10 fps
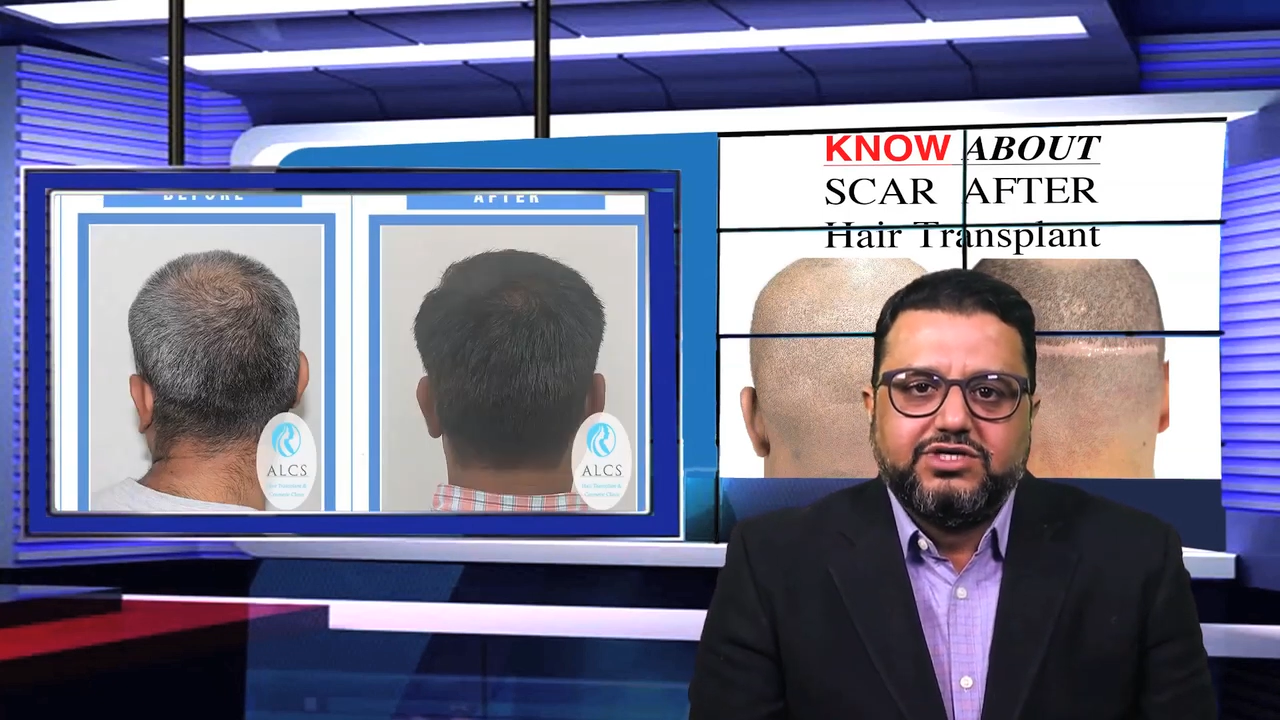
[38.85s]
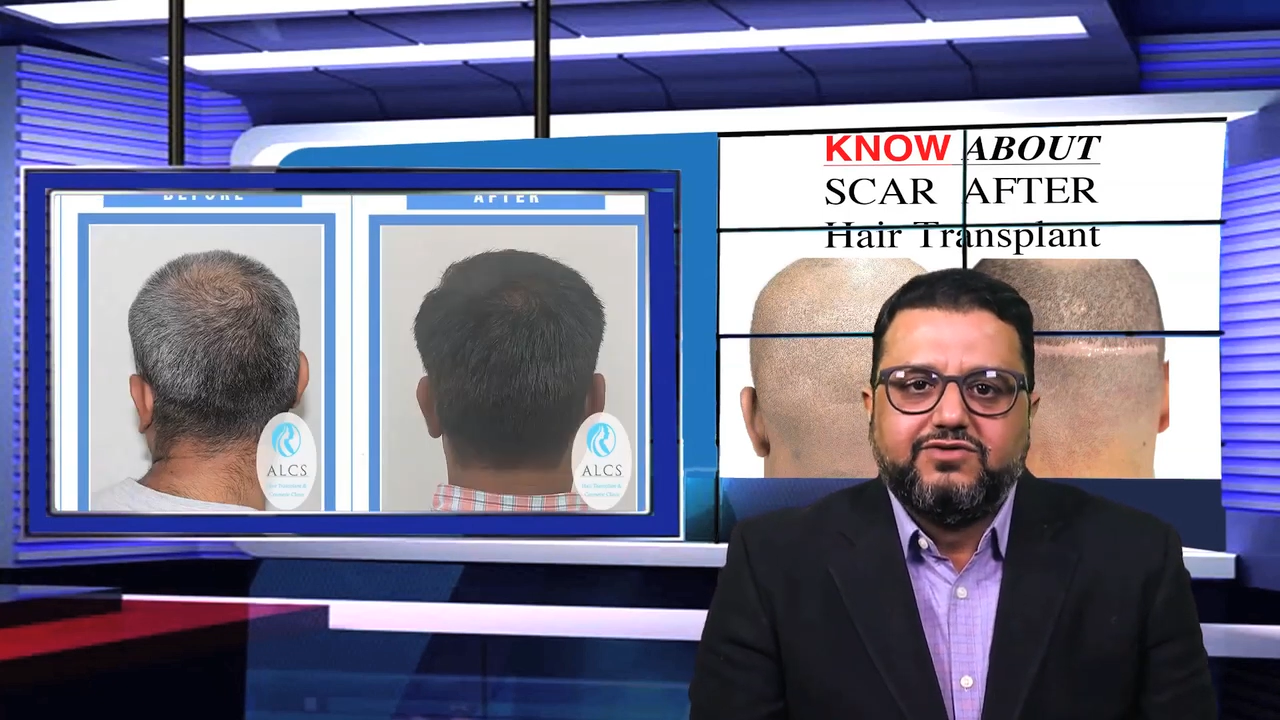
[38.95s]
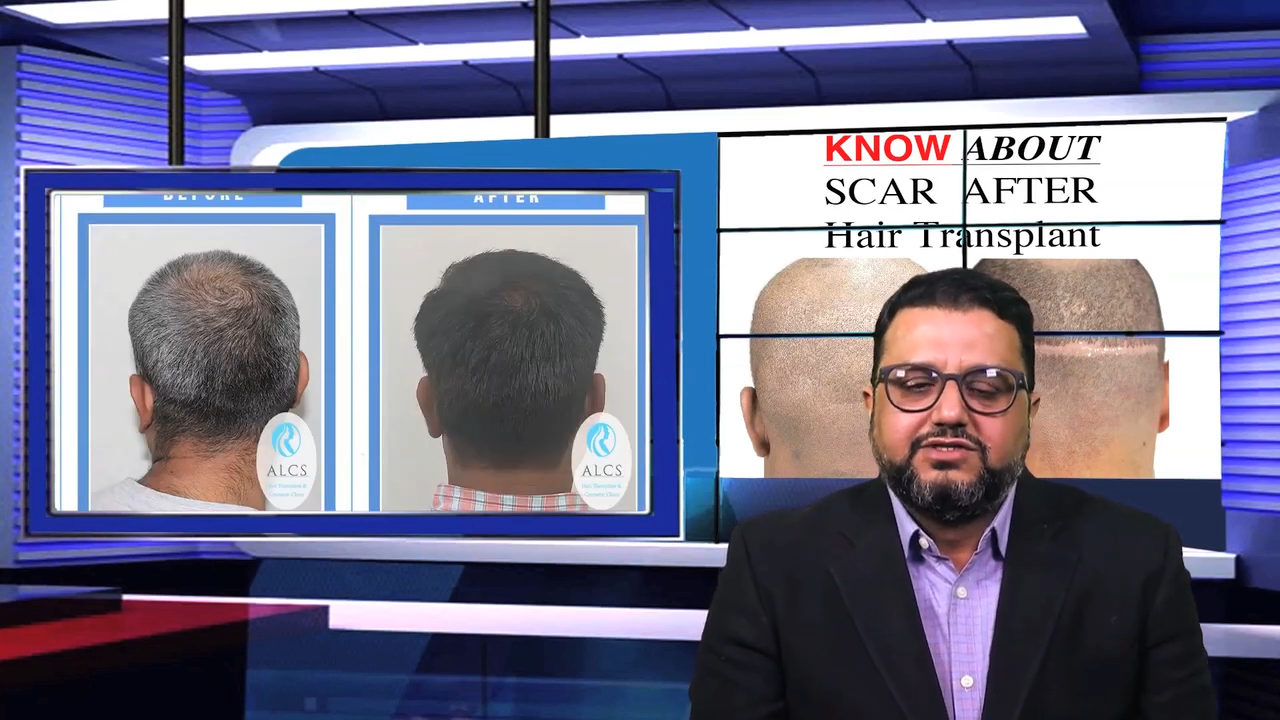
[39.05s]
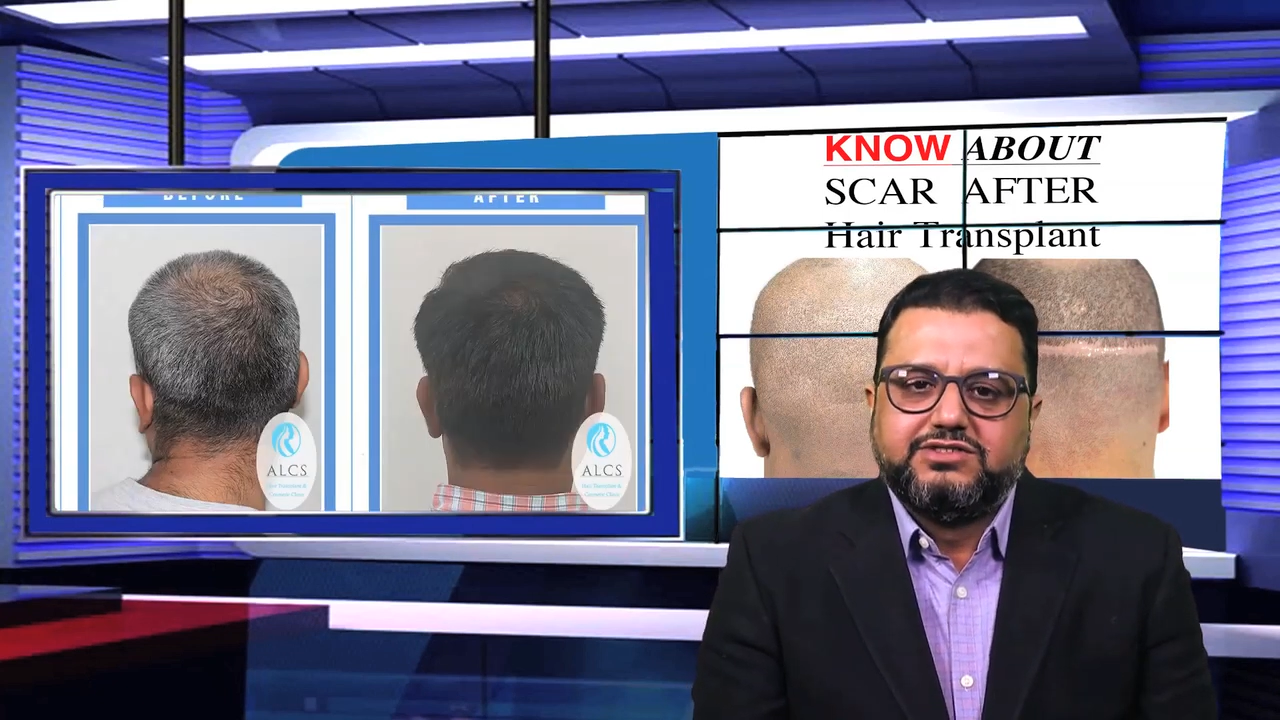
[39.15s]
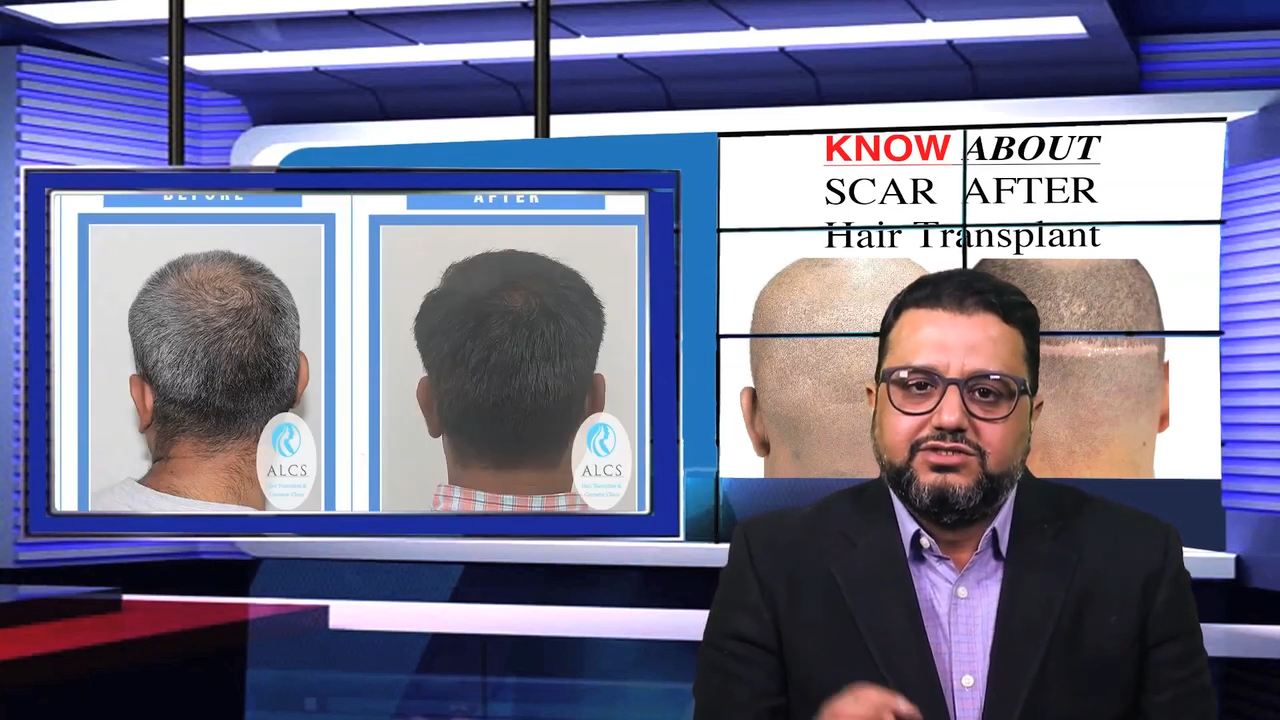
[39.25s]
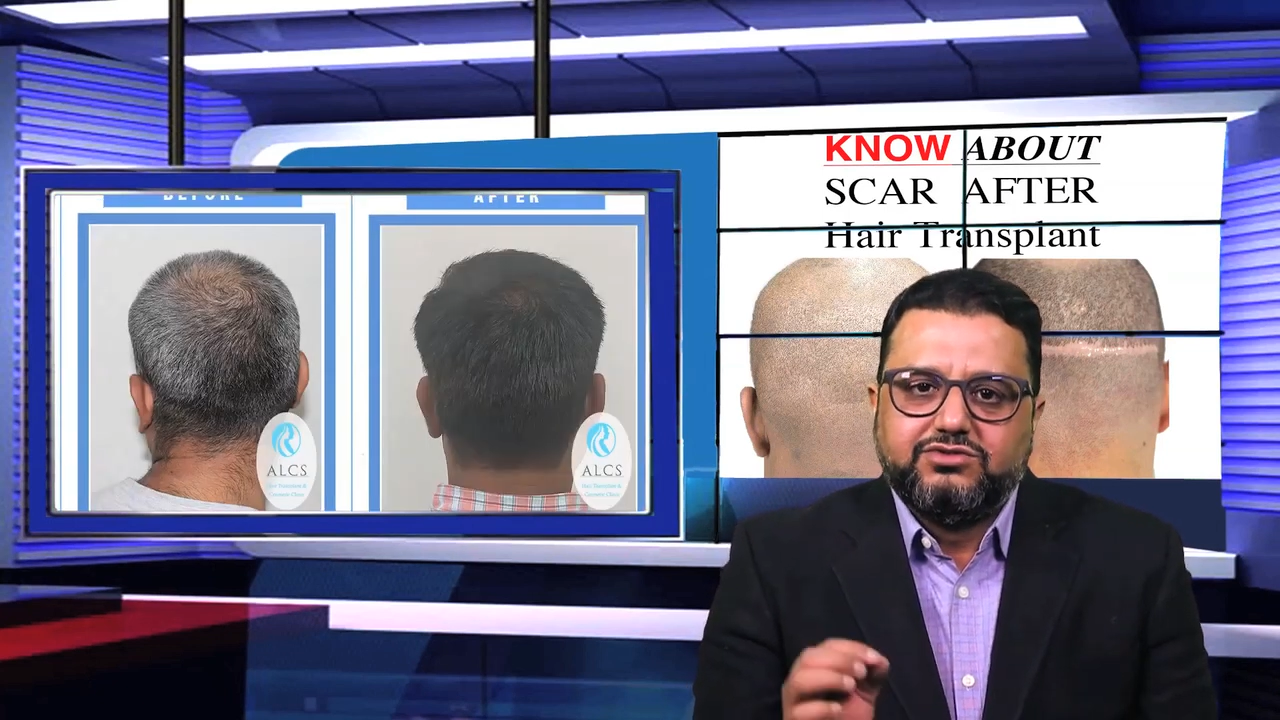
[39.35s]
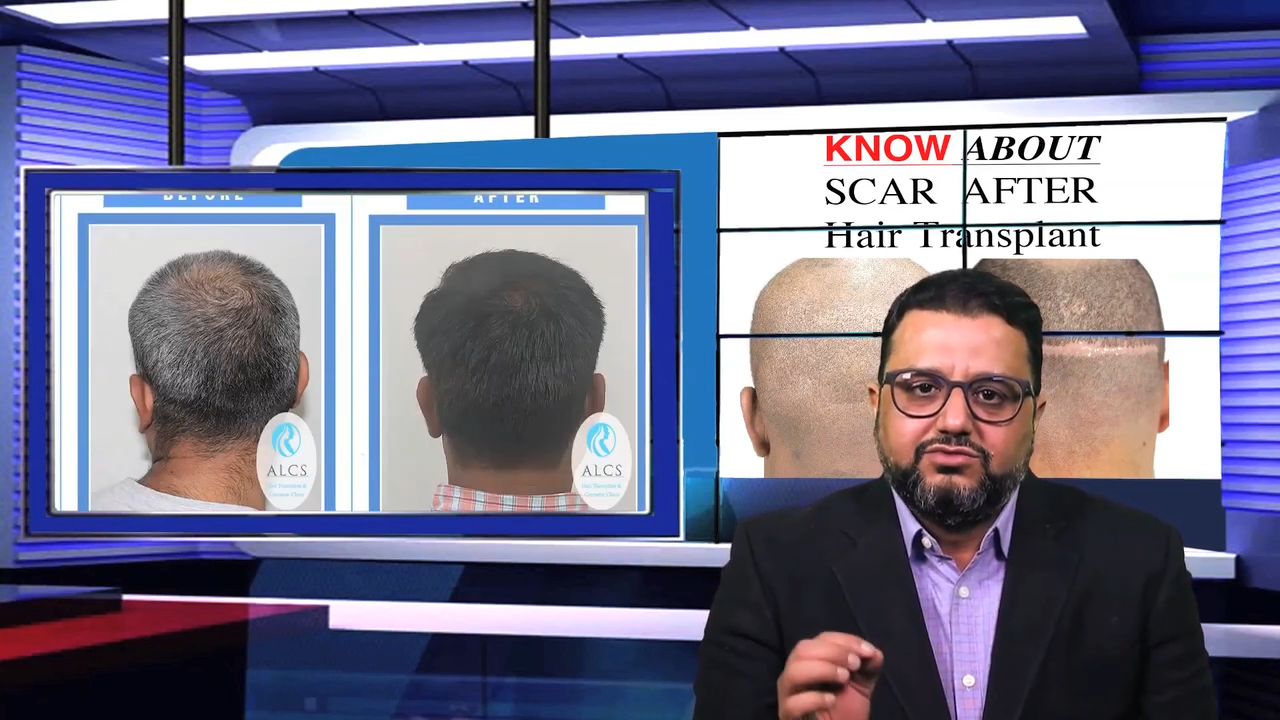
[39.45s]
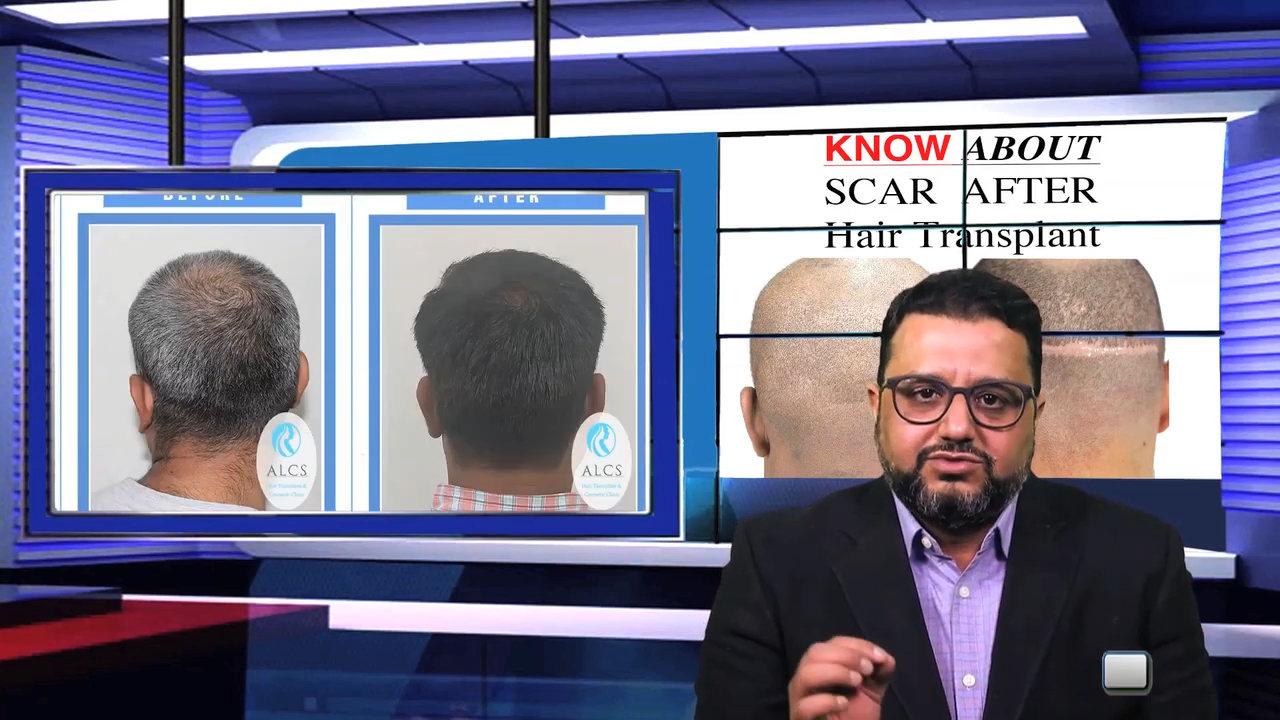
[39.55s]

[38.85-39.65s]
की वजह से जो